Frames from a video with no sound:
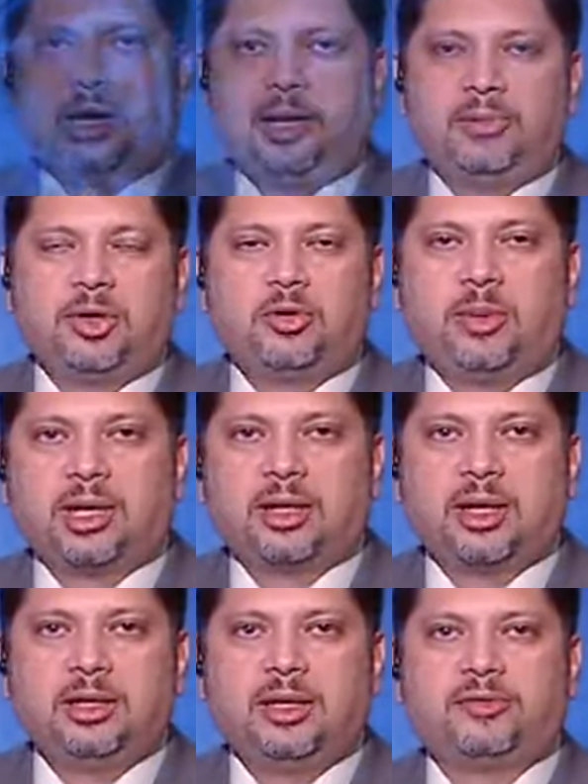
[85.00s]
اهلا بيكم مره
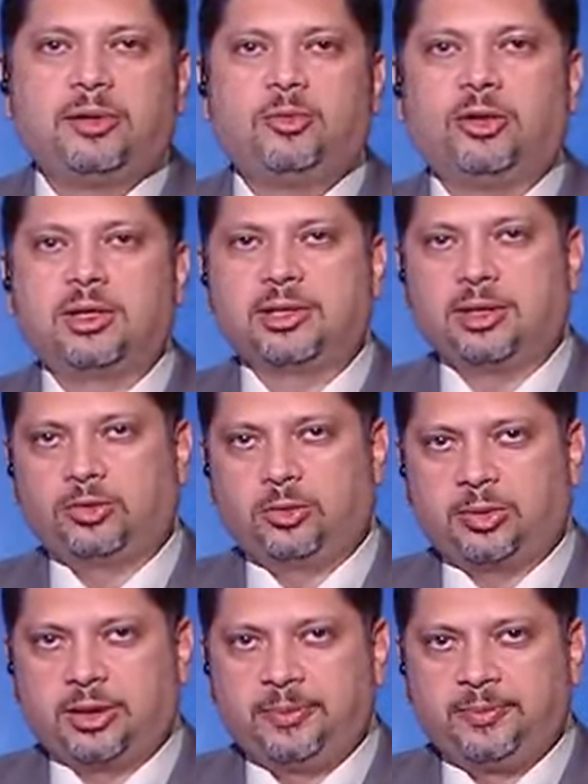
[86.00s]
ثانيه في المعجزه
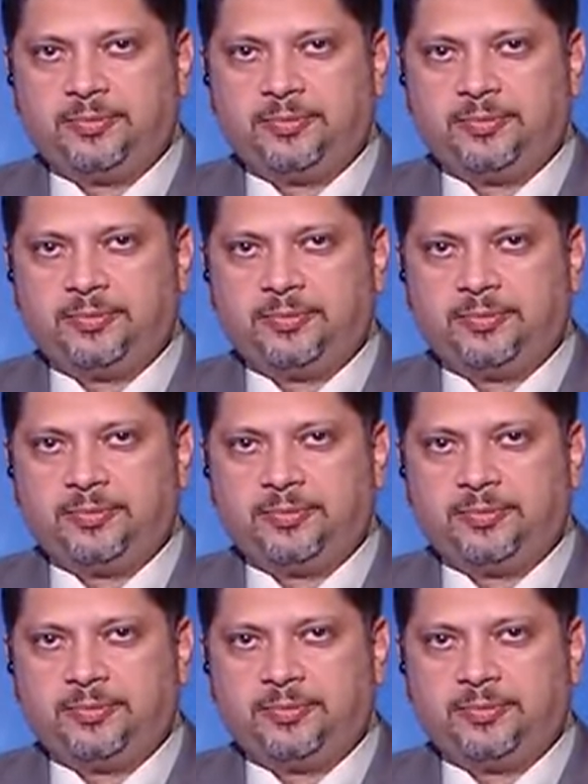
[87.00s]
الكبرى